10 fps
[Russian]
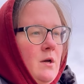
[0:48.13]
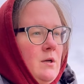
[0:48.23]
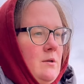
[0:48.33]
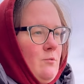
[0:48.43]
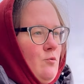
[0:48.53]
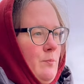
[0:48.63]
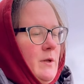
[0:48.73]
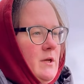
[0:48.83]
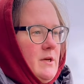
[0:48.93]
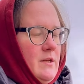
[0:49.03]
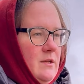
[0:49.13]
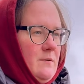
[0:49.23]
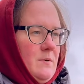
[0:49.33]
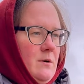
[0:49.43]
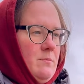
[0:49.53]
я не могу понять, они
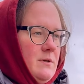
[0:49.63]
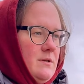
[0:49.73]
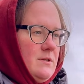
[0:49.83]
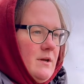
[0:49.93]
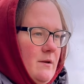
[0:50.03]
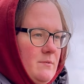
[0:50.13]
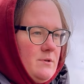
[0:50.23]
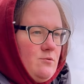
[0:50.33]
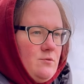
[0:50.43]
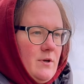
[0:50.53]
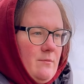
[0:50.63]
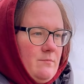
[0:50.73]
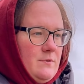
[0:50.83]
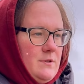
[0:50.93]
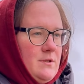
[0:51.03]
там как бы сами с
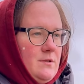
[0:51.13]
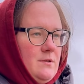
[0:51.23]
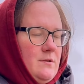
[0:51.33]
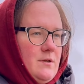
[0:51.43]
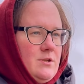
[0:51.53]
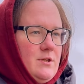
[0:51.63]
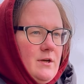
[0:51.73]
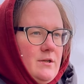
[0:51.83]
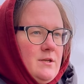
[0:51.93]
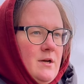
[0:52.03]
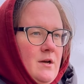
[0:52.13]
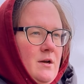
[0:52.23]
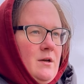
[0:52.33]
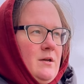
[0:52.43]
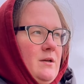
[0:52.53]
усам с, э, рождались, дальше,
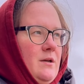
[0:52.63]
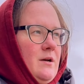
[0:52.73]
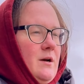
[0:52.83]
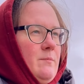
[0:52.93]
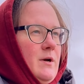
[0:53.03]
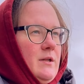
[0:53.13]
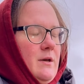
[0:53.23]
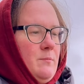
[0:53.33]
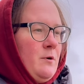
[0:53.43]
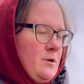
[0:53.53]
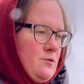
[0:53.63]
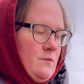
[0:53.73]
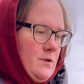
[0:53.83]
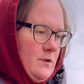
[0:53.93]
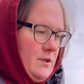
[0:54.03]
да. или как бы когда я первый раз
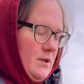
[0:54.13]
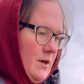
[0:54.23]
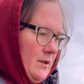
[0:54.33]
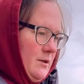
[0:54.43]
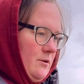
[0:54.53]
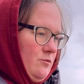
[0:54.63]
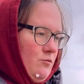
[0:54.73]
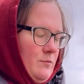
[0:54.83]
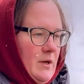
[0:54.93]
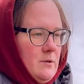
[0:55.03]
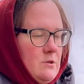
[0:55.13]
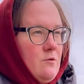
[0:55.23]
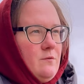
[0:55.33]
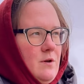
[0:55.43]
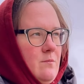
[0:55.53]
увидела эти кадры, ну у меня
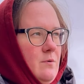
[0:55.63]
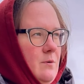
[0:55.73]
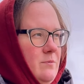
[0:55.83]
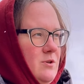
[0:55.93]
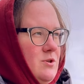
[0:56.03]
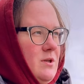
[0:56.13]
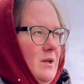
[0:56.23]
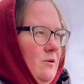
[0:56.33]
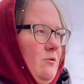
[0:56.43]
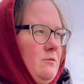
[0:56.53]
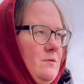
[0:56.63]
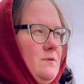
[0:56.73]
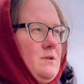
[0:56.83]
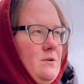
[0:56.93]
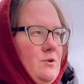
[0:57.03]
слов не было, потому что до такого
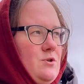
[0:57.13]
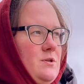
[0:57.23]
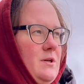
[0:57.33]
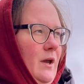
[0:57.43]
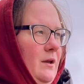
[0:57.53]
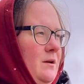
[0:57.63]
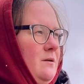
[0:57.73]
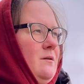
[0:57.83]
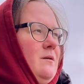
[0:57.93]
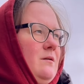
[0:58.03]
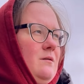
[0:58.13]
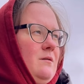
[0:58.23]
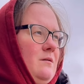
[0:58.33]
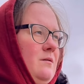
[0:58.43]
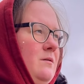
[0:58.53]
довести лошадей,
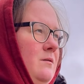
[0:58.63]
э,